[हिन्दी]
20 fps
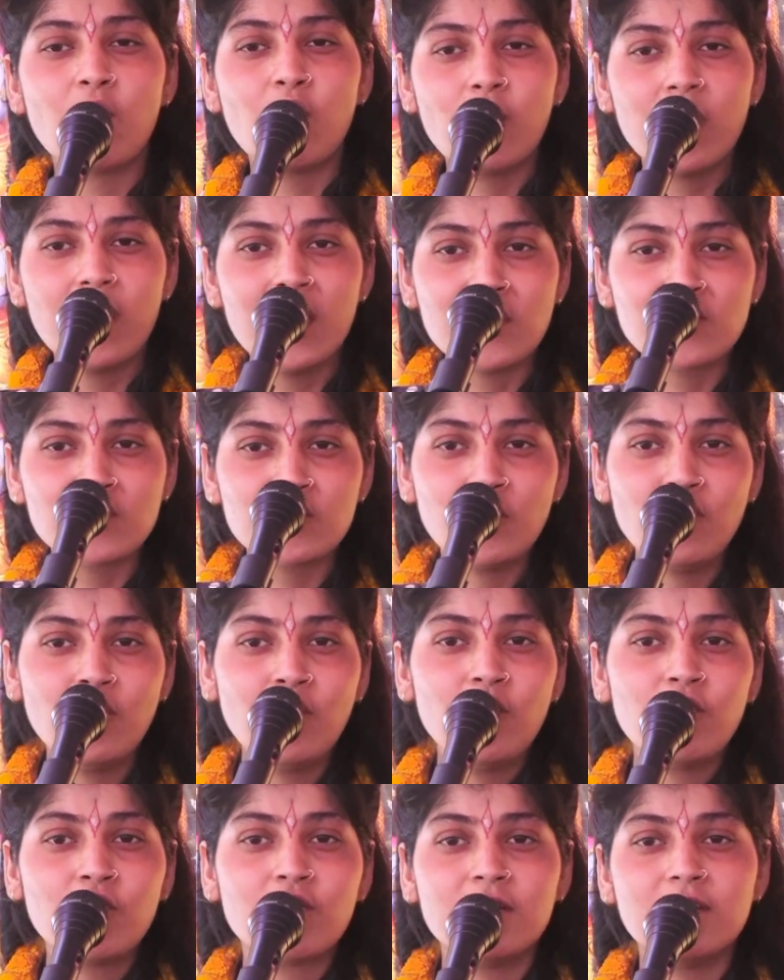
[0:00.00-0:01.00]
को ऐसो
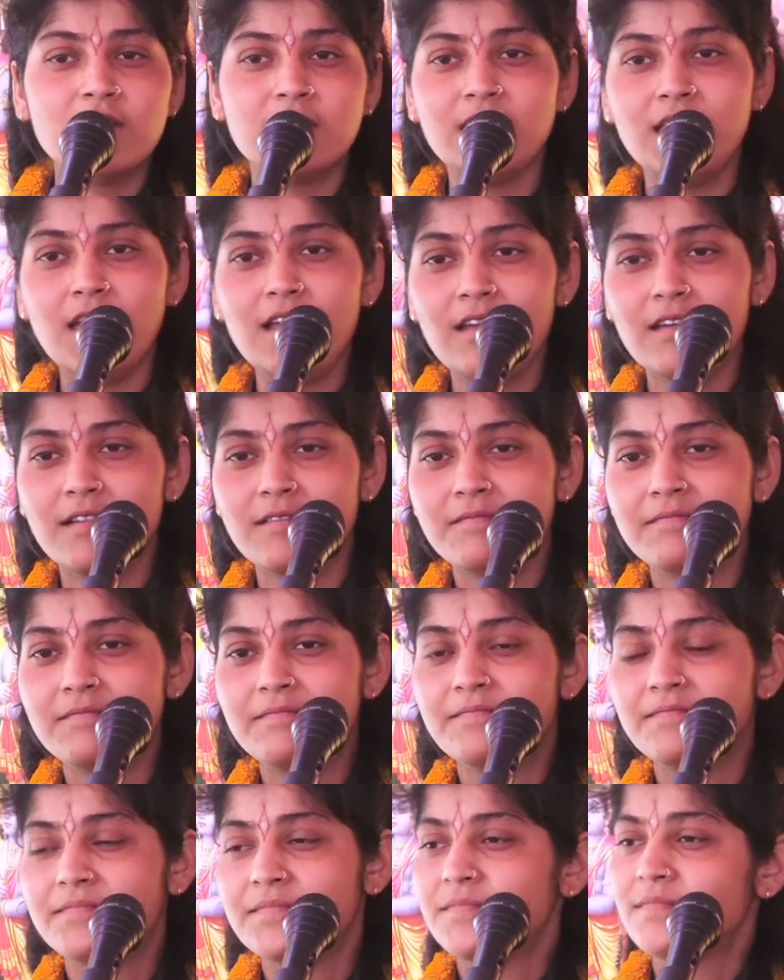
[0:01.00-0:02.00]
कर दिए
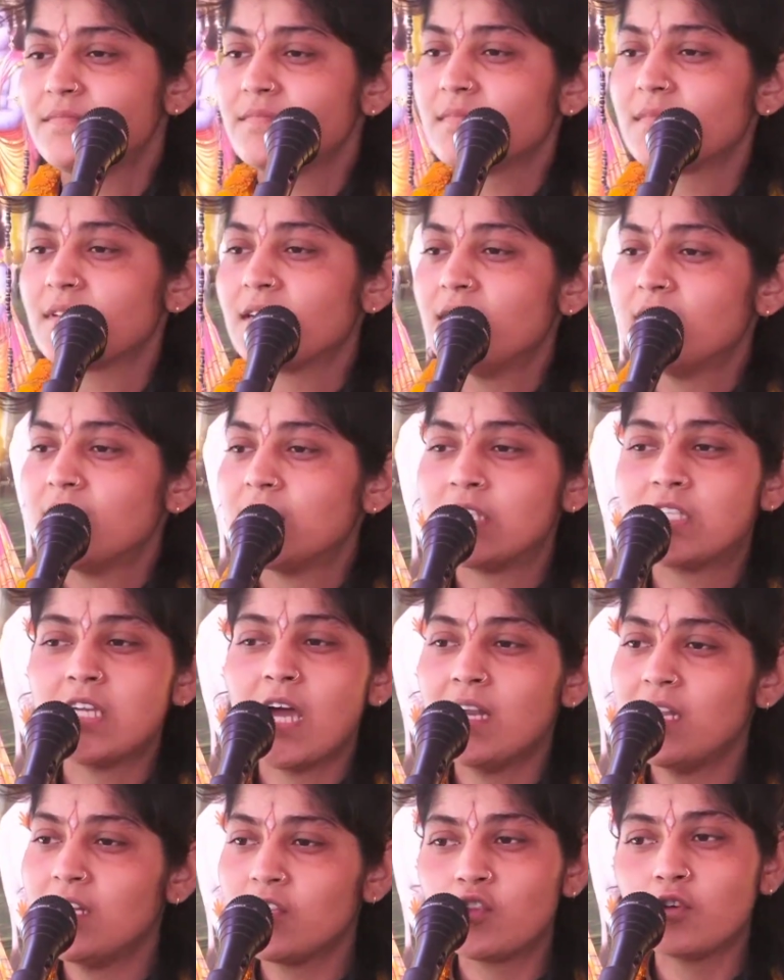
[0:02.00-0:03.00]

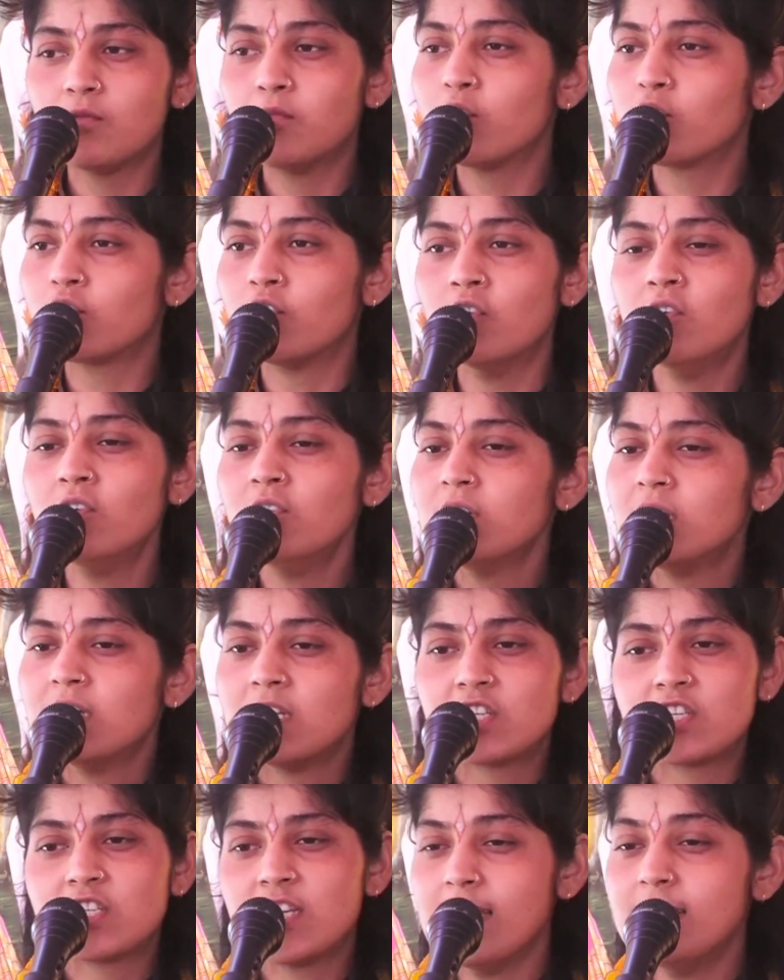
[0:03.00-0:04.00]
जाने तो मुको
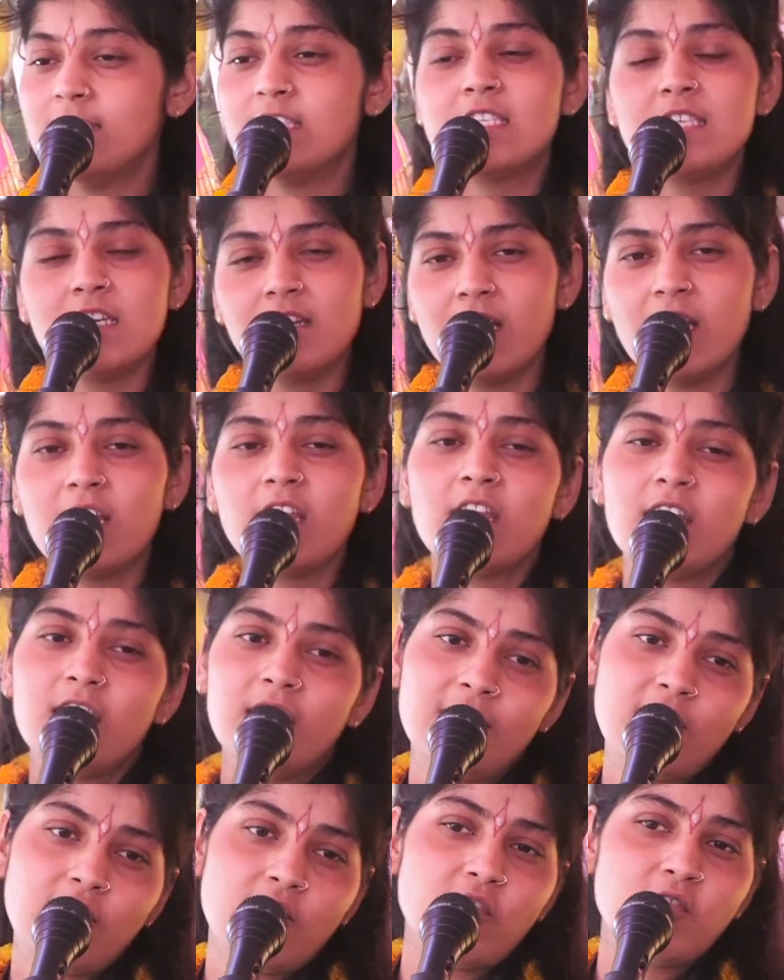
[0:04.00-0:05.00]
चैन से नहीं
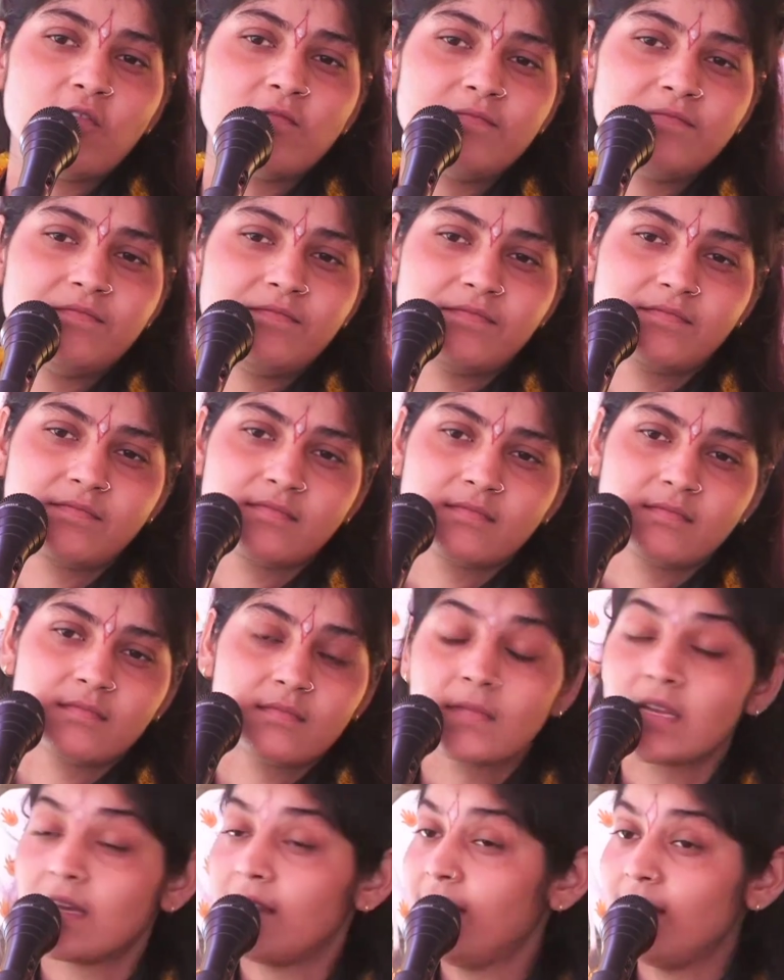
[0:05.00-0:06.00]
रहने दो
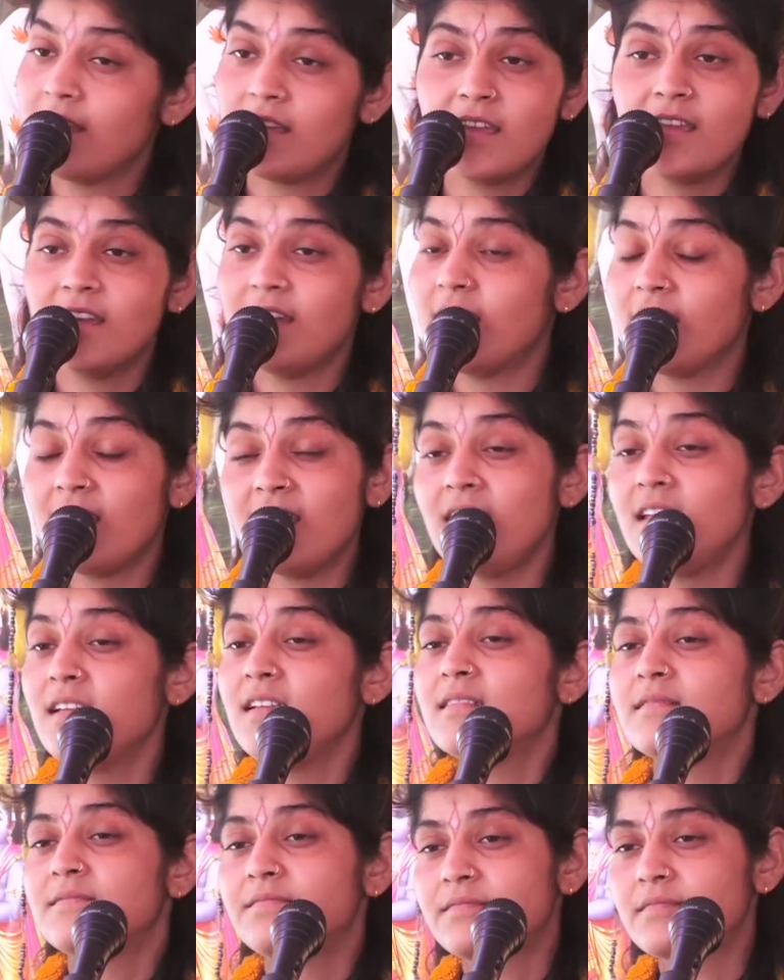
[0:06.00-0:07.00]
लेकिन नहीं
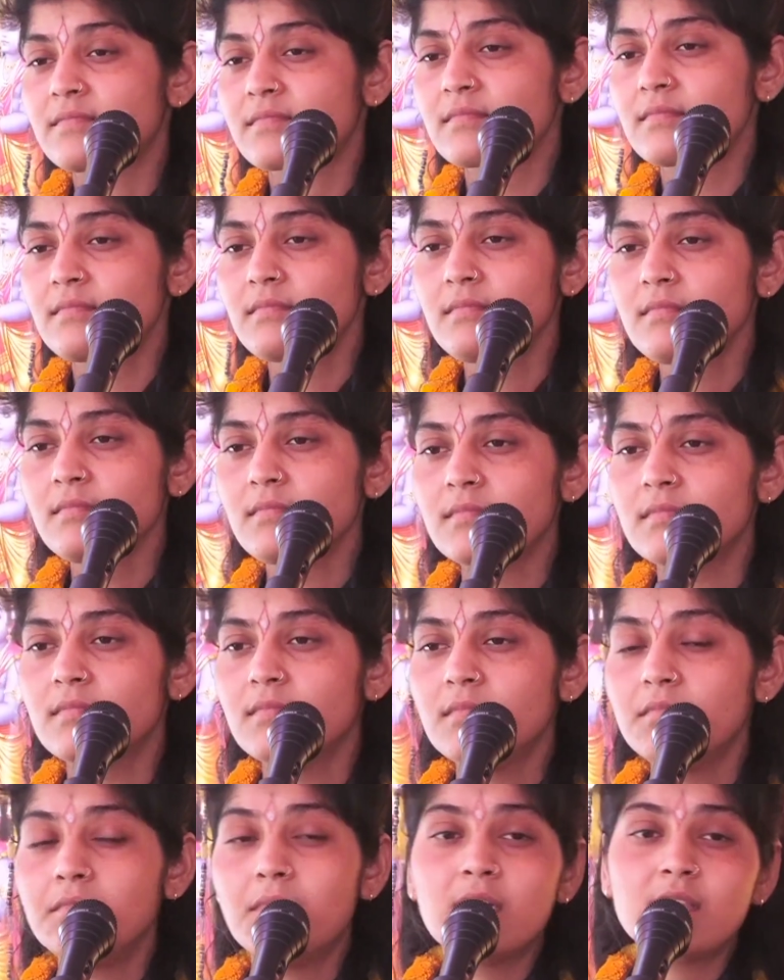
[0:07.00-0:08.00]

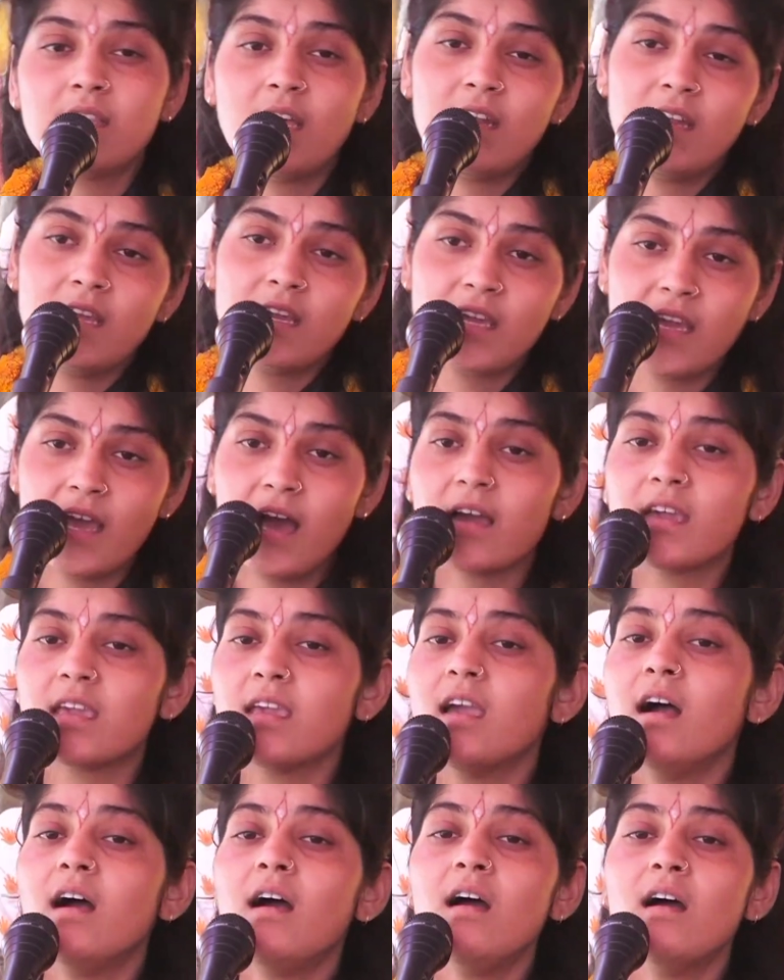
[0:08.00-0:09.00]
माता ने क्या
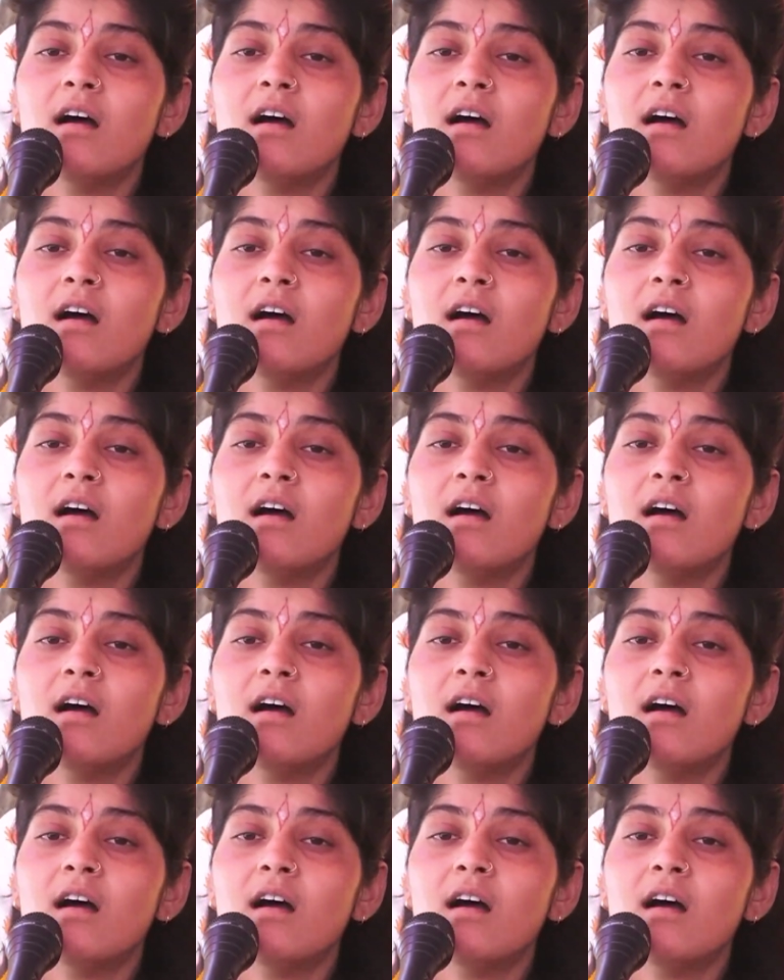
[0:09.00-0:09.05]
किया